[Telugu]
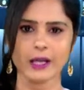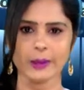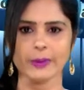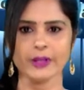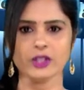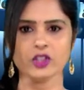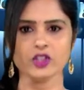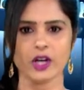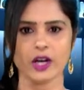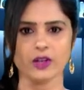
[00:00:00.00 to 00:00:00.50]

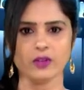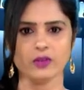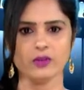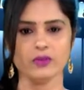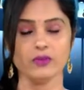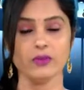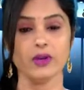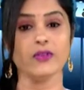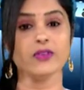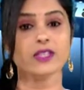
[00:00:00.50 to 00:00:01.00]
నిర్మించారు
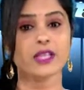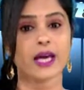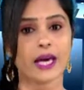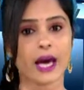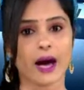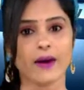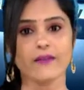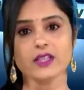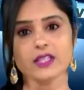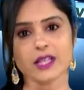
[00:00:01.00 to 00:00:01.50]
వ్యవసాయ
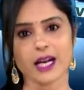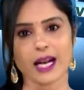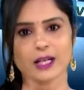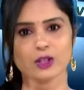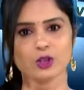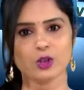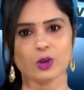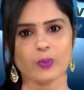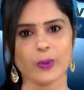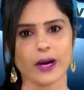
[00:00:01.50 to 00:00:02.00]

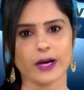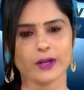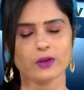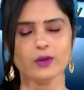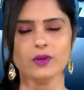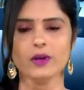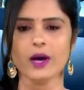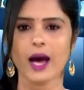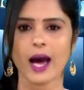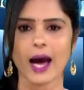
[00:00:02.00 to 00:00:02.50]
అవసరాలతో పాటు
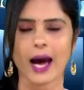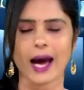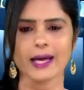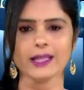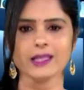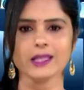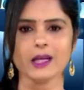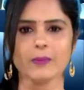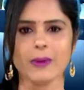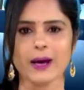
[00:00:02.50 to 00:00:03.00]

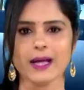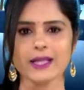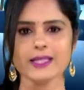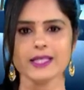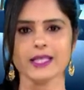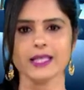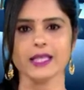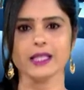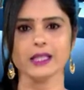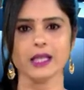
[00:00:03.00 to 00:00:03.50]
హైదరాబాద్
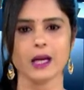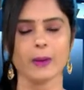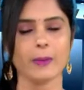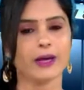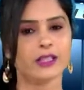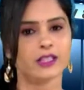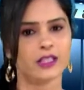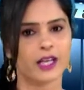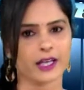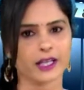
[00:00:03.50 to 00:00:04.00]

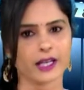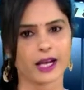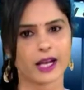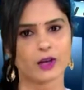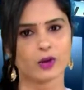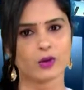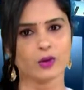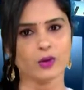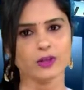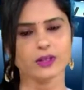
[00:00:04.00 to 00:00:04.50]
సికింద్రాబాద్
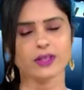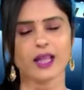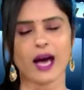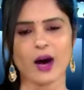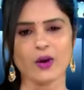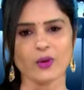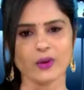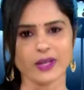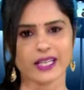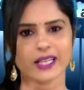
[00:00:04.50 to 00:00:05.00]
నగరాలకు
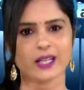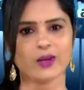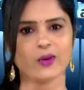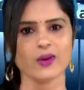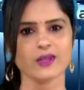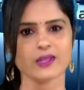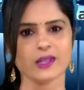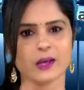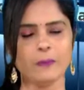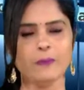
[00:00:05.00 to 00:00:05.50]
తాగునీటి
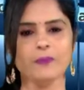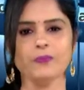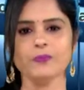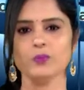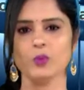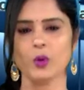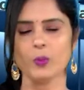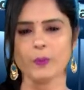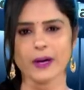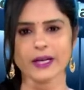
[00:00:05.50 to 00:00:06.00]
కోసం
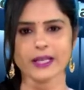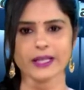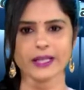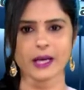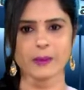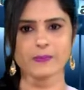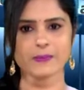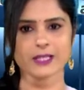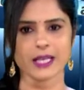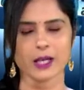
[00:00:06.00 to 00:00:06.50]
ముప్పై
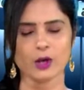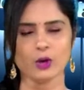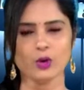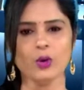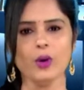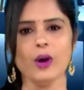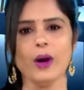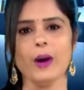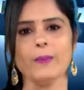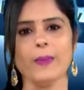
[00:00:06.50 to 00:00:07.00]
టీఎంసీలు
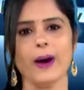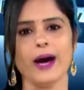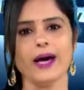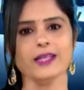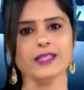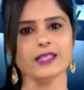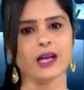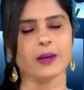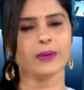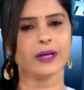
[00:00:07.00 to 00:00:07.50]

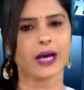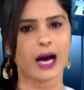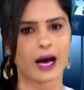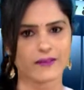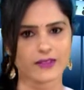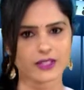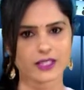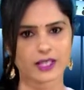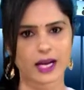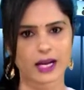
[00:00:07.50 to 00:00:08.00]
పారిశ్రామిక
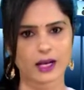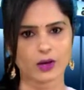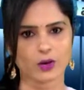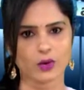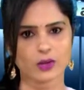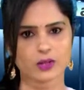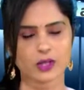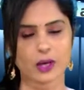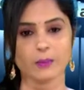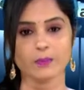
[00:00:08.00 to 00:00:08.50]
అవసరాల
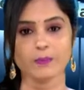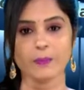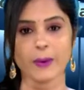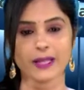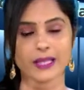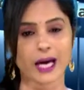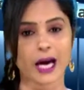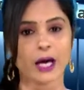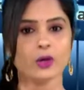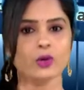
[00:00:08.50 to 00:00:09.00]
కోసం
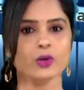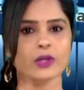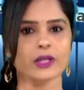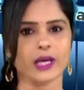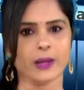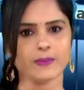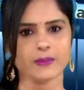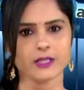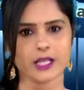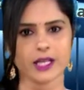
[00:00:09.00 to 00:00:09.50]
పదహారు
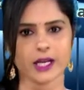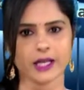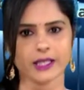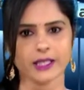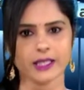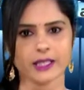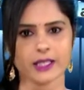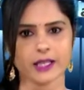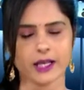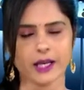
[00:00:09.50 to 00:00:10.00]
టీఎంసీల
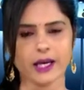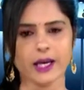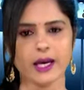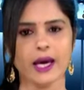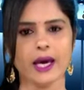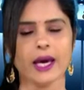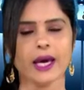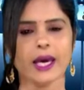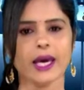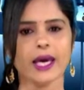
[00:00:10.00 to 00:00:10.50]
నీటిని
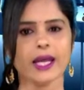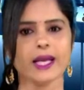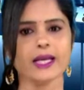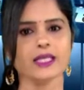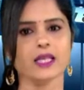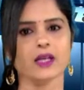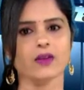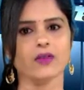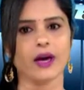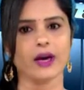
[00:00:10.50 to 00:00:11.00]
ఈ
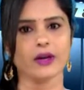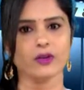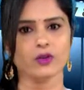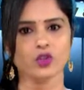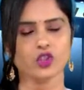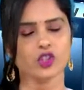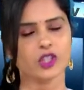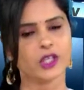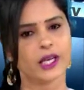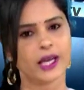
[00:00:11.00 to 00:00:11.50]
రిజర్వాయర్
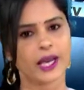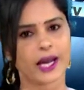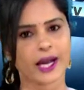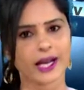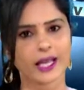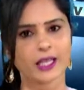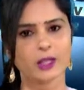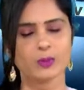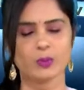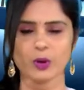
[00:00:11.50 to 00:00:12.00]
నుంచి
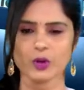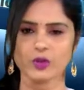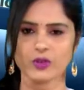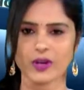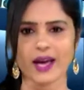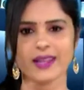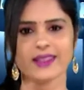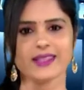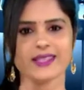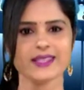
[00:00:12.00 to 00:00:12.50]
ఏడాది
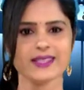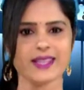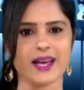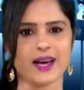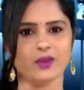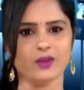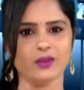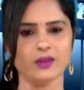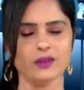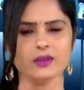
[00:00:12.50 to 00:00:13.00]
పొడవునా
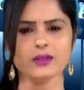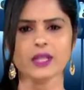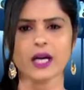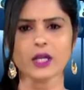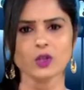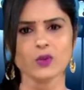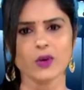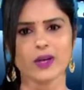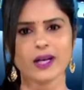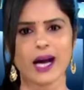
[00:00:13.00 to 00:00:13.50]
అందిస్తారు
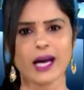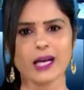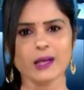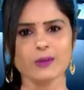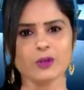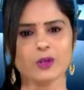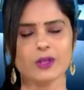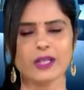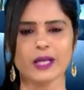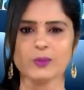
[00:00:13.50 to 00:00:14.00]
తక్కువ
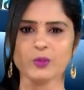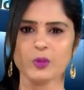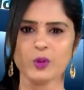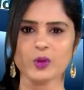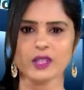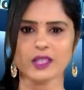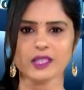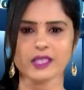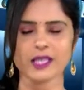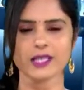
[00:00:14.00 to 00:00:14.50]
కాలంలోనే
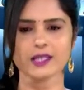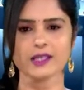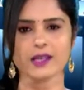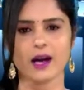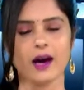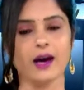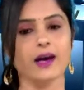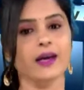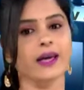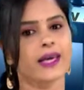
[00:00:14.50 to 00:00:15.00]
పూర్తి చేసిన
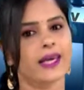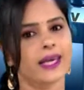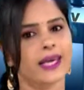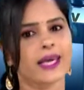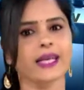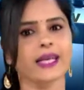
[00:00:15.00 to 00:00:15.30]
ఈ